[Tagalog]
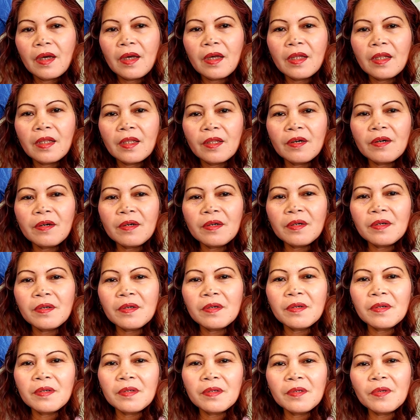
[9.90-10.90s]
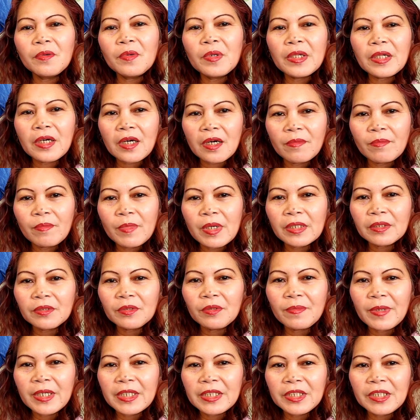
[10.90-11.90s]
Hello! Welcome back to
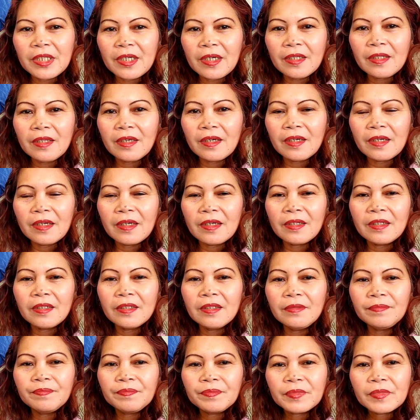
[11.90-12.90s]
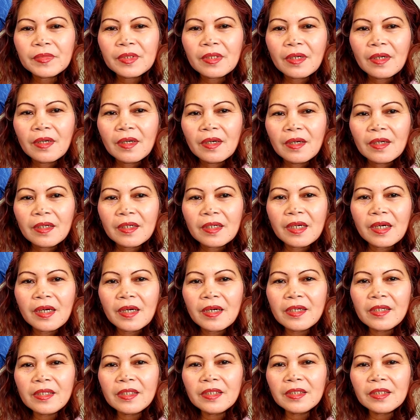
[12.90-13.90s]
my channel.
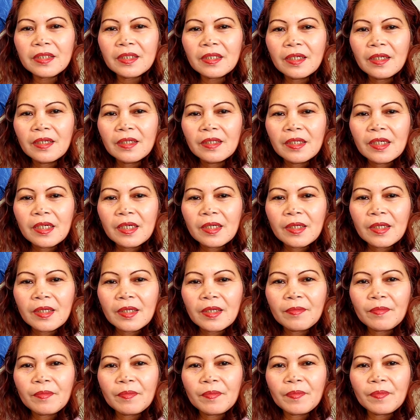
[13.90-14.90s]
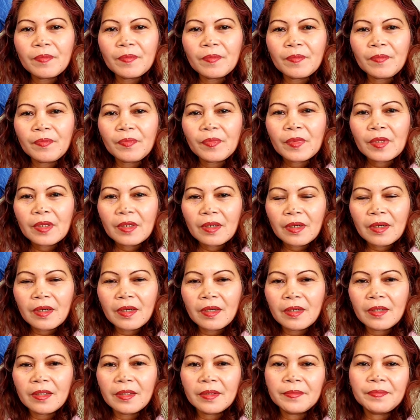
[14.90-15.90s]
Guys,
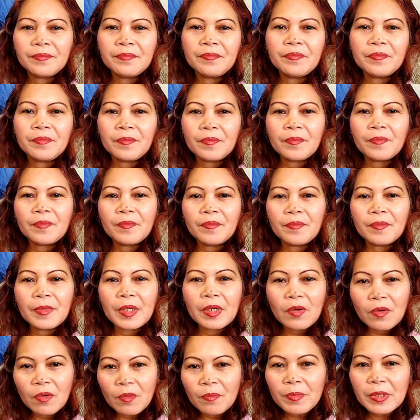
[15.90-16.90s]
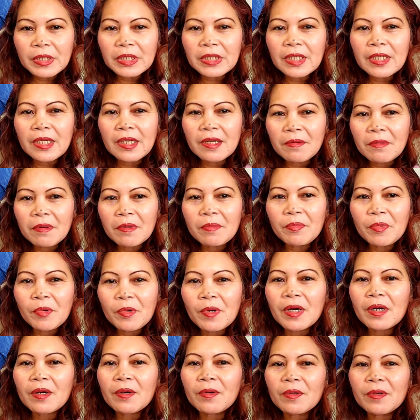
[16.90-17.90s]
um, mag-umpisa na naman po
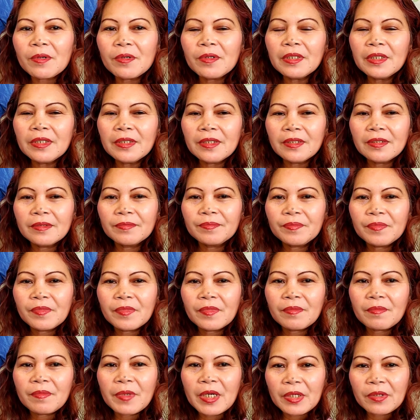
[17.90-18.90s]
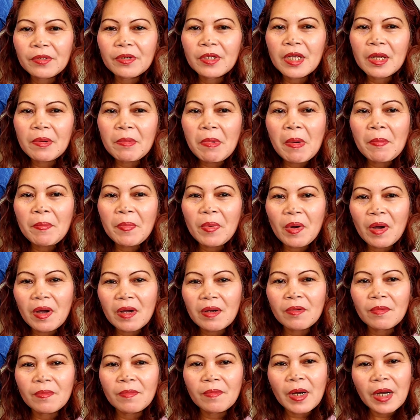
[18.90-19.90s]
ako. Meron naman po
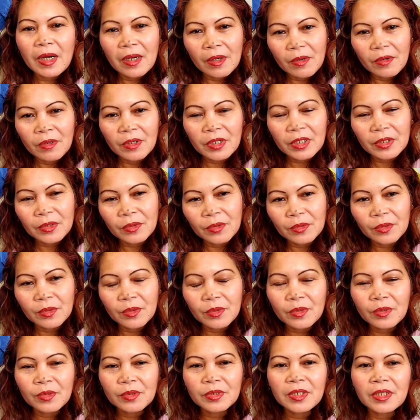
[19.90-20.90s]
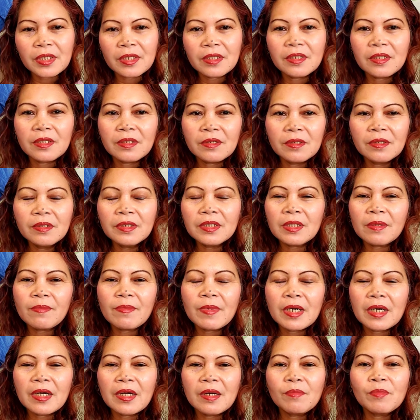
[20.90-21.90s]
akong bagong ituturo sa inyo. Sa
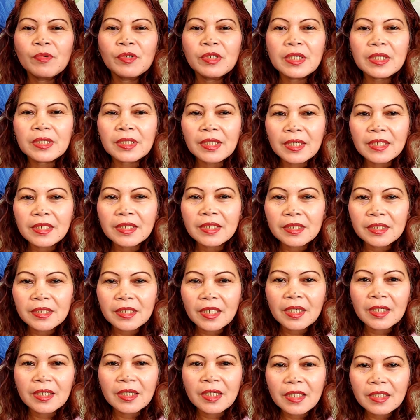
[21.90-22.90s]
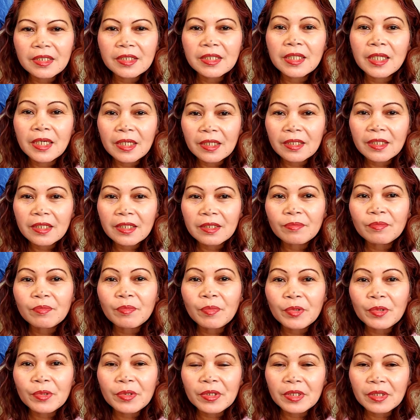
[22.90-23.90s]
mga monetized channels lang din
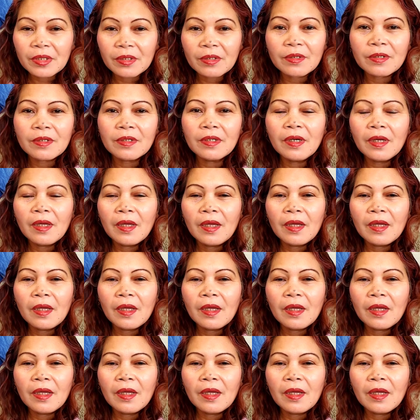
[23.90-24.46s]
po ito.